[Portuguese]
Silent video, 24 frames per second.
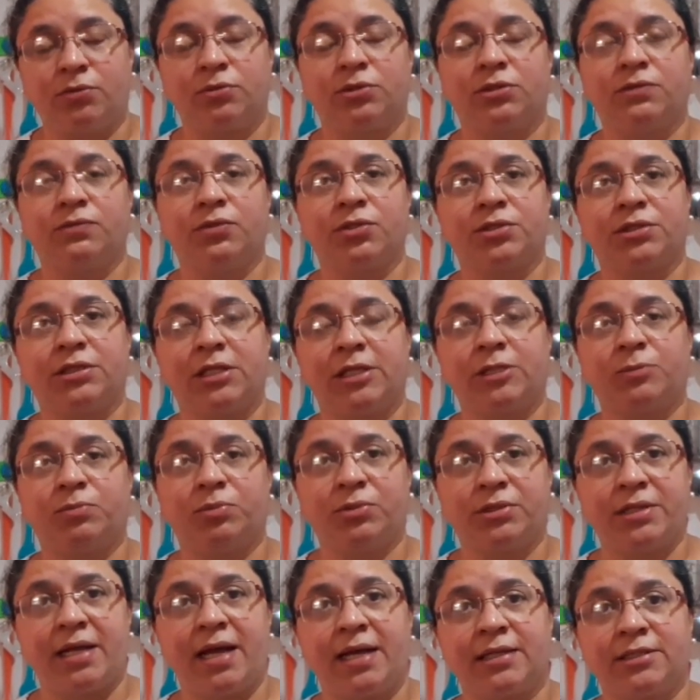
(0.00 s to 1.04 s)
Se vocês
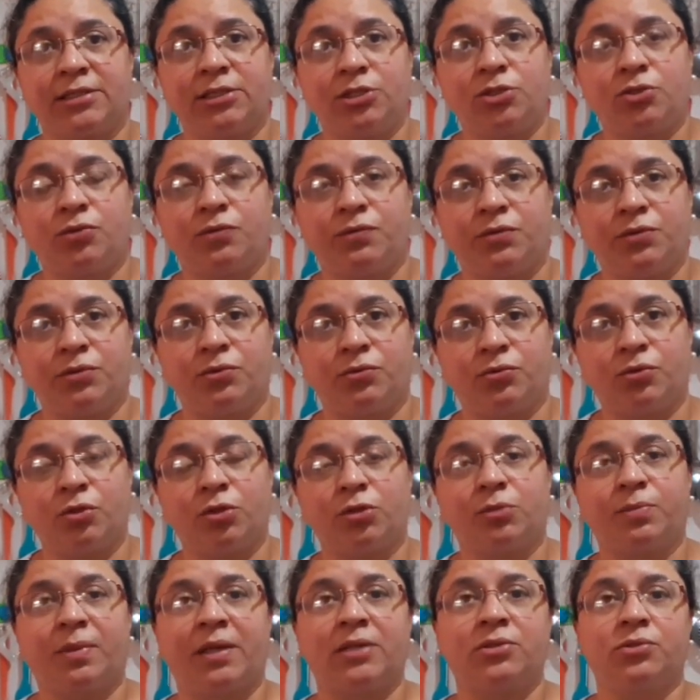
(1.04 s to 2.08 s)
puderem, assiste o vídeo todo
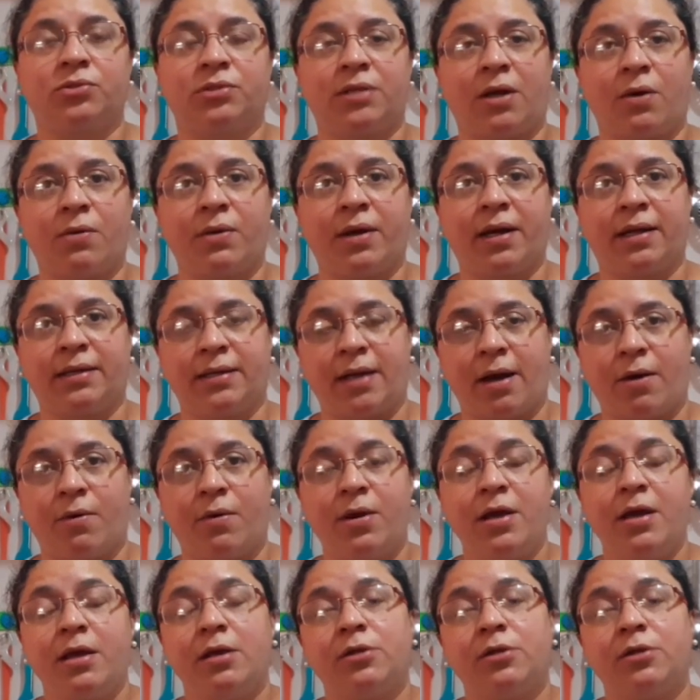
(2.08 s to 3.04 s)
para ajudar o canal.